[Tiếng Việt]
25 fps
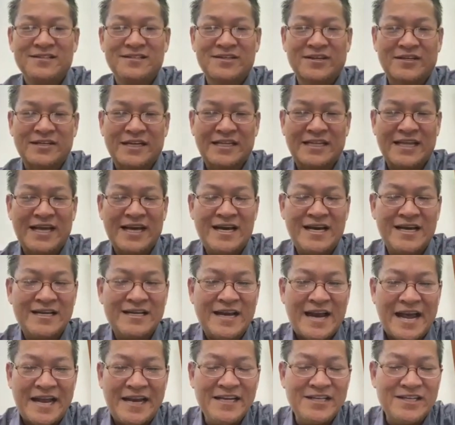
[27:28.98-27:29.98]
trong vậy ta
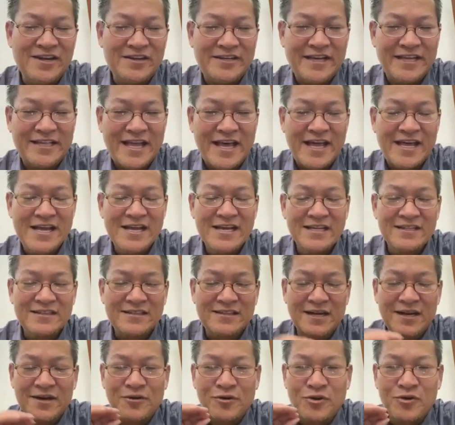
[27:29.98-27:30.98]
lại đấy trong vậy ta
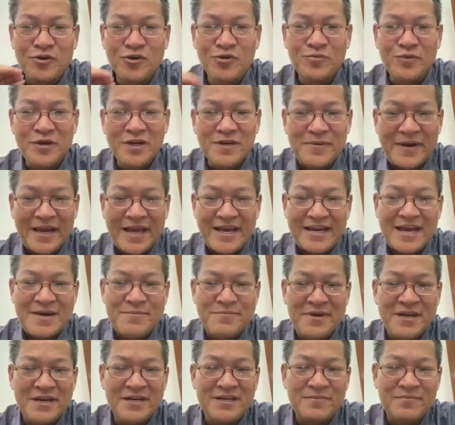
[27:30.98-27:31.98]
tàu rô mình nước này
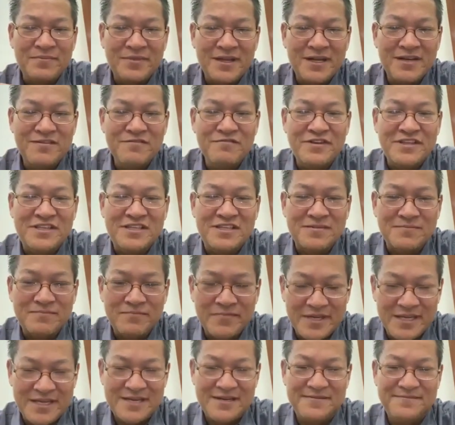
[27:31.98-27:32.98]
đại miền cùng đất vích
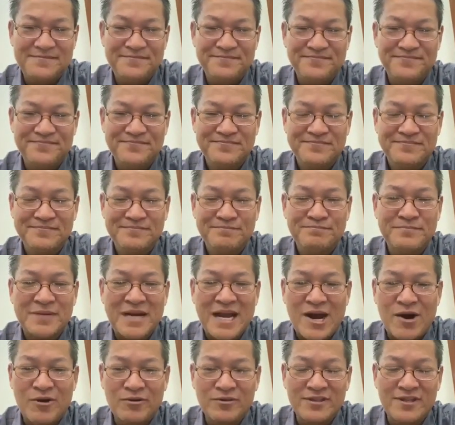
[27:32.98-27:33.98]
chìm miền
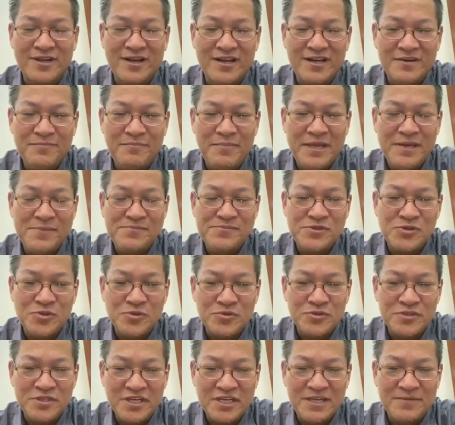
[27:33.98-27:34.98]
đau từ lửa phèp
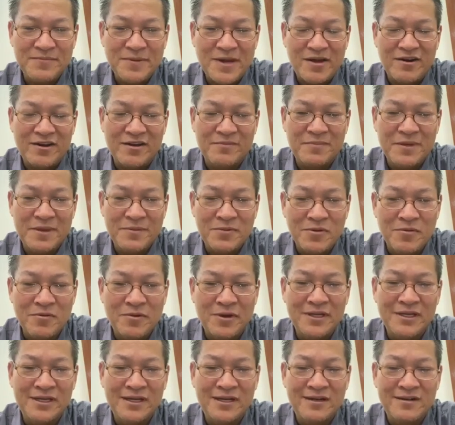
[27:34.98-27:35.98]
chục chay đau lửa phèp
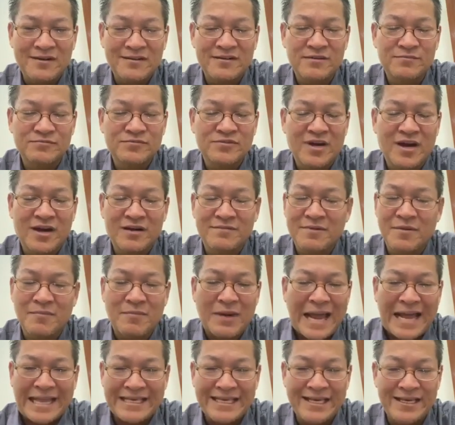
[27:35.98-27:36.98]
rong rương công trăng
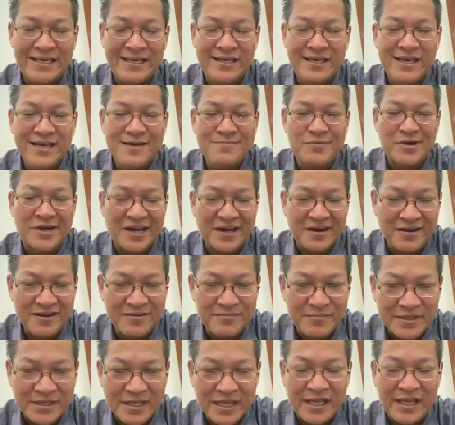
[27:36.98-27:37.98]
bằng láng kia bọn đặc
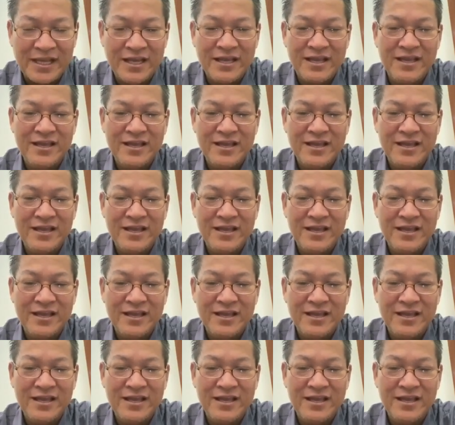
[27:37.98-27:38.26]
nom bát tê